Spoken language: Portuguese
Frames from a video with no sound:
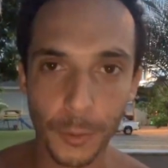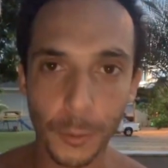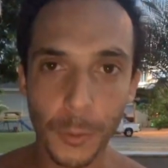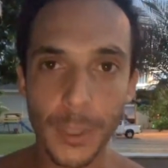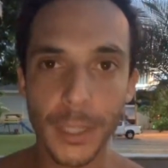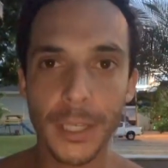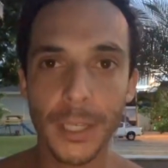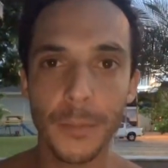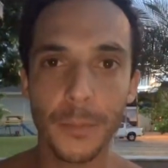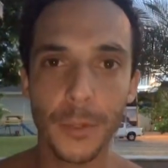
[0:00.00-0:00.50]
eu
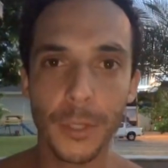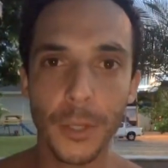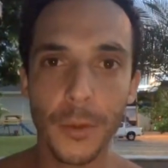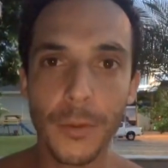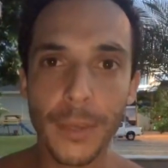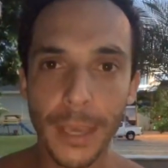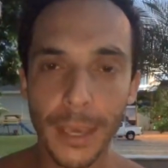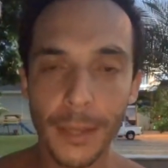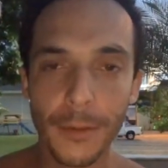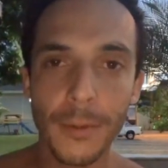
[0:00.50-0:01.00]
estou aqui porque
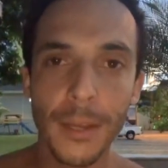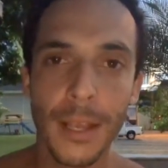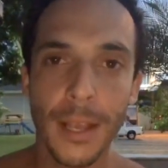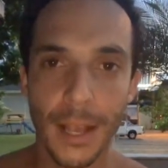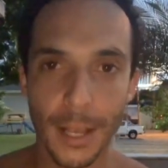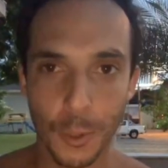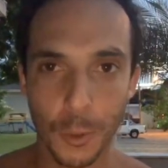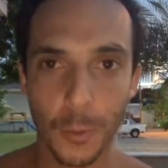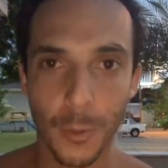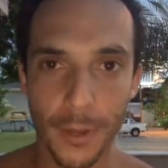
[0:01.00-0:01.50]
eu quero
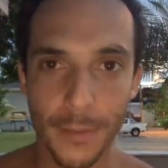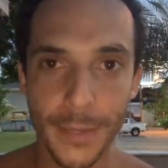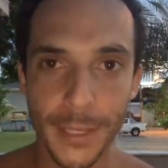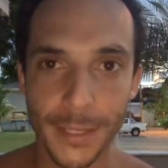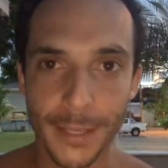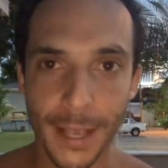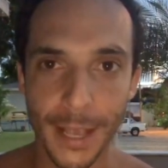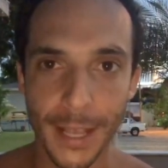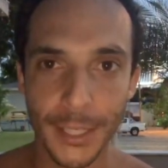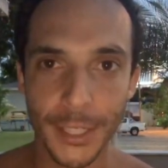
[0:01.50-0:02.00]
a sua
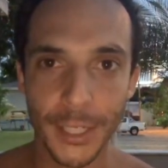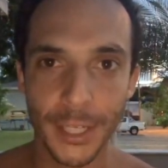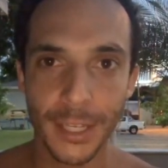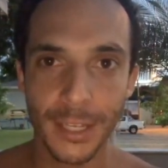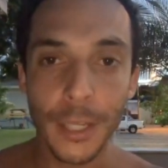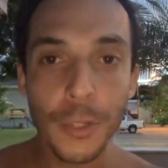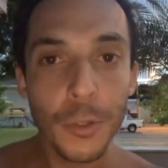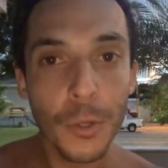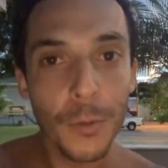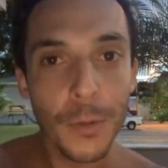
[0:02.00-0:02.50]
amizade.
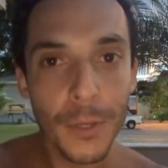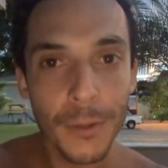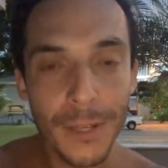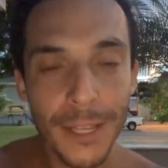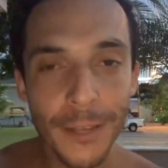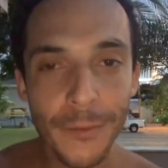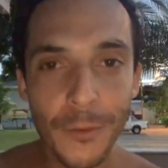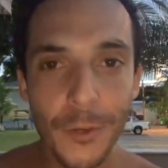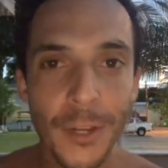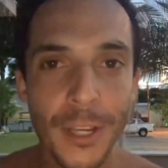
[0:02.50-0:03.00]
Isso é o que o
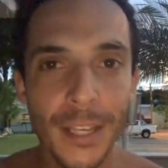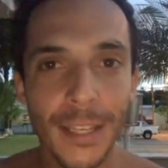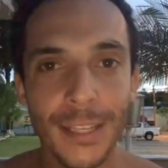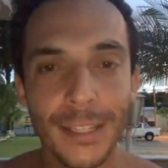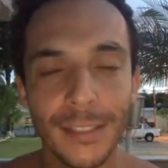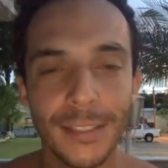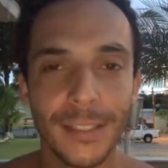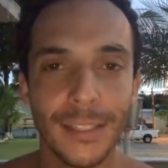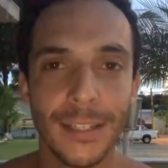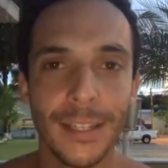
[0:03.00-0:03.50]
livro
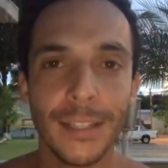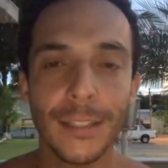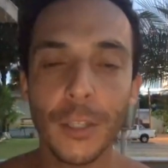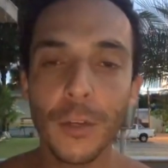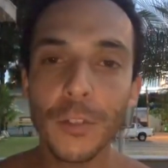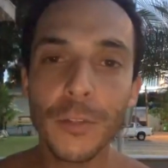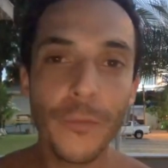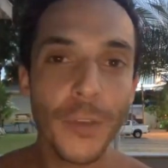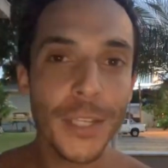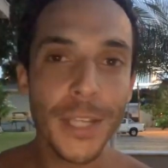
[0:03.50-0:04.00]
ensina.
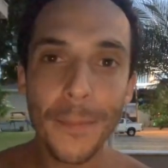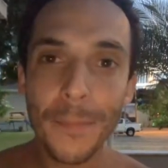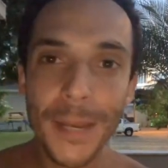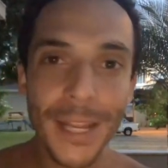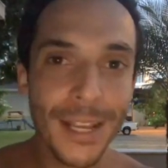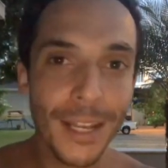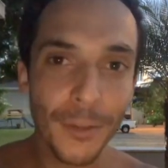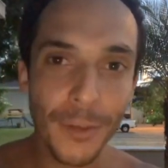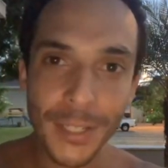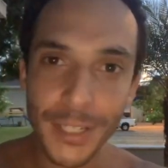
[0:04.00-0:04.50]
Então, se você
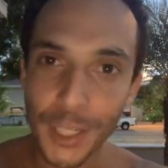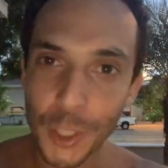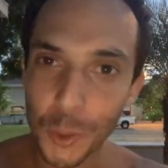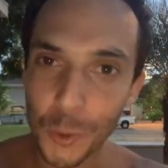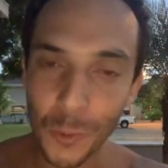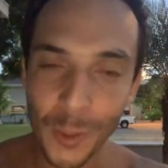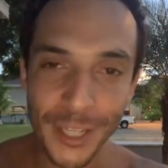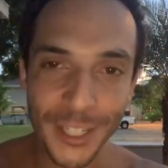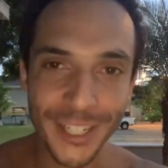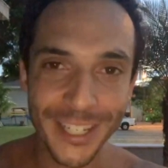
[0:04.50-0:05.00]
aplicando essas
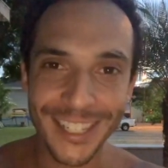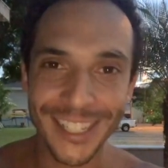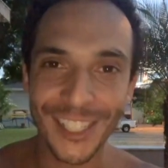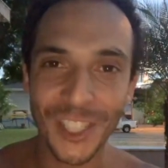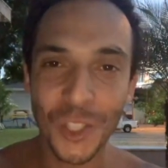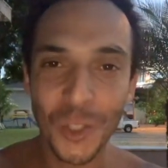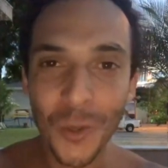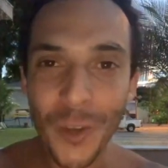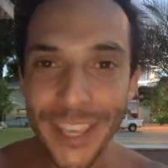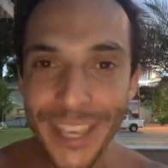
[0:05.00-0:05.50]
duas dicas,
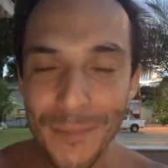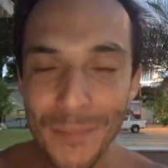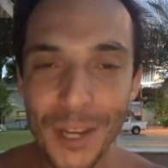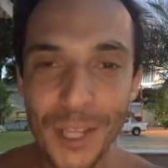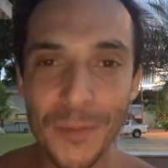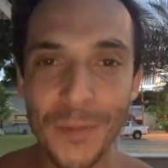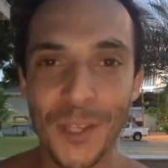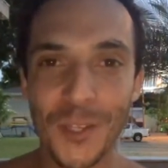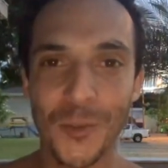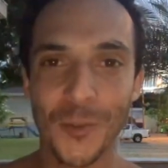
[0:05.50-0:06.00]
sorrir
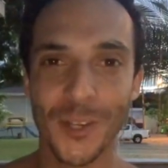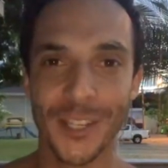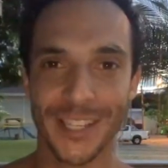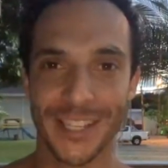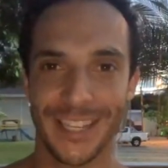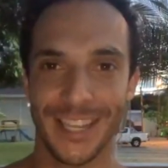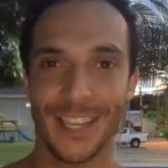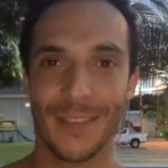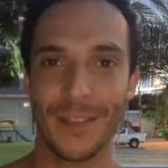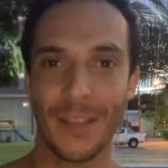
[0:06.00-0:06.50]
para as
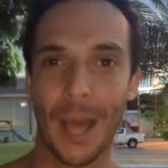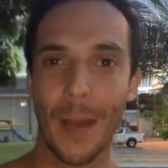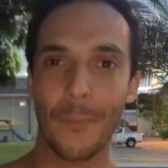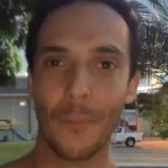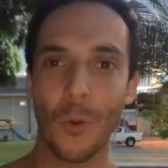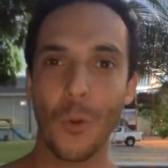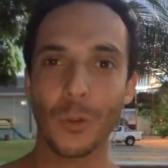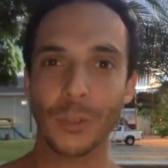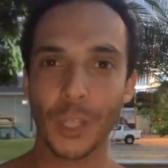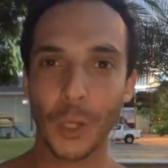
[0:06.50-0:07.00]
pessoas e e
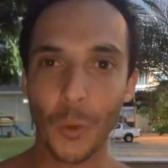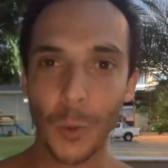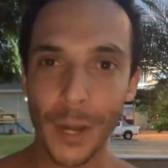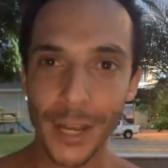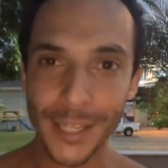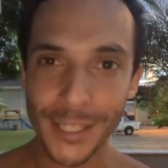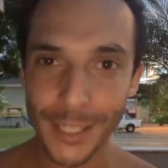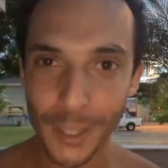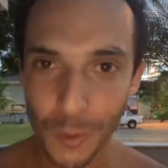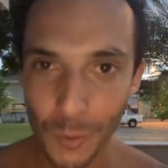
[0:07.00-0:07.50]
aponta
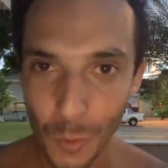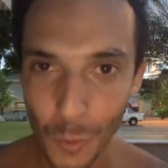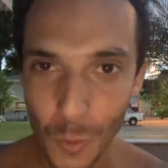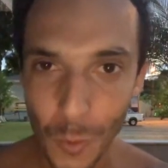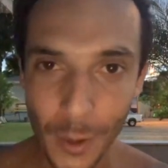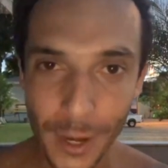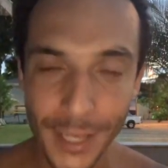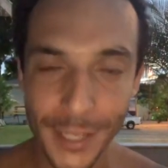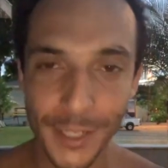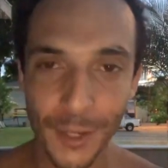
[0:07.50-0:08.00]
coração com
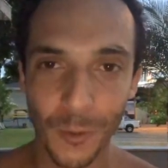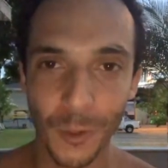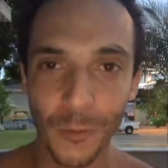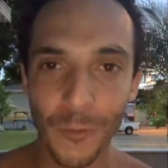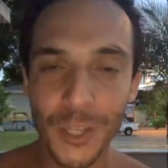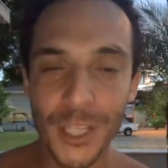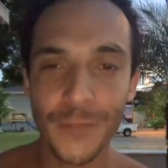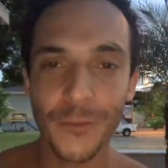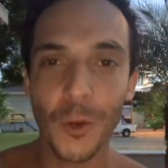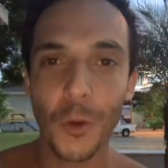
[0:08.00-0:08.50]
coração
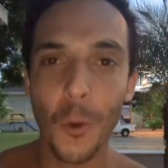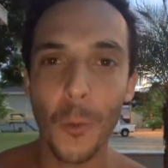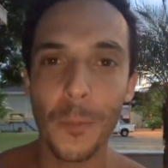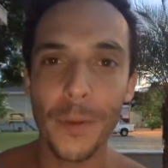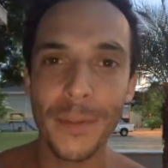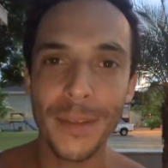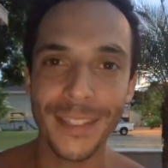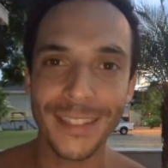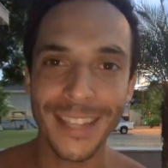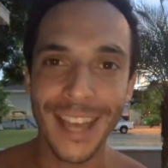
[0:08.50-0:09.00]
quando você for
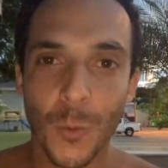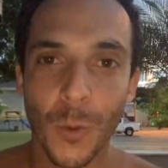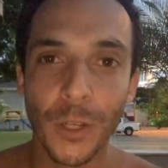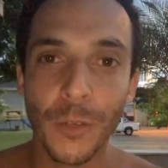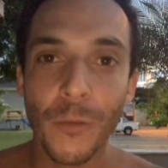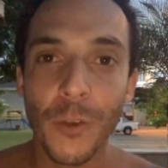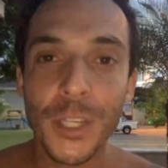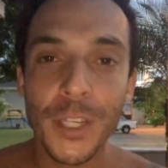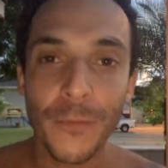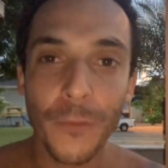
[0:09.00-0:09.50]
cumprimentar, quando
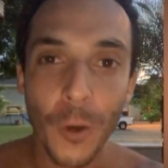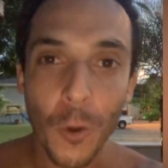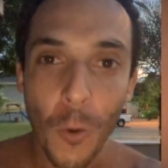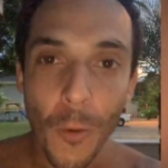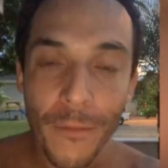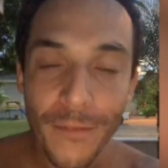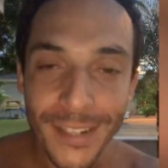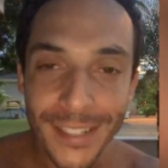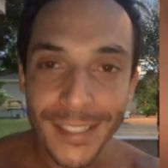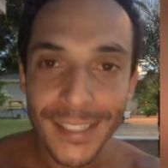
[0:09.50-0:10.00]
você for
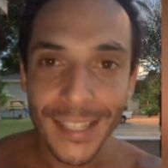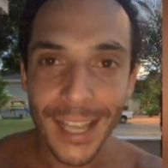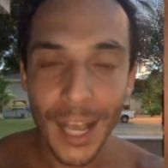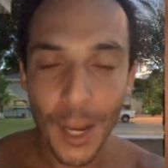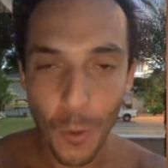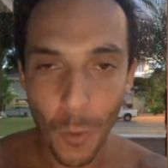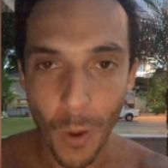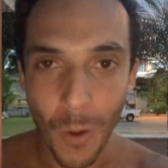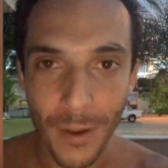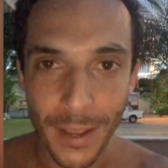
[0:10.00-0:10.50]
conversar
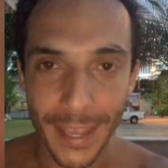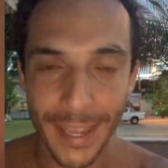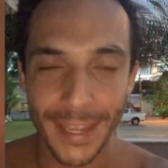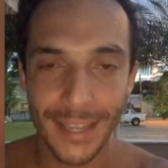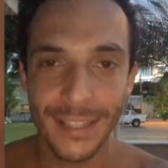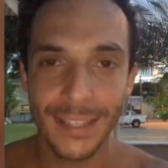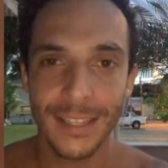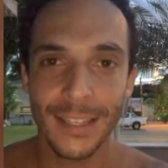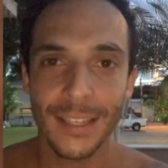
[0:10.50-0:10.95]
com alguém,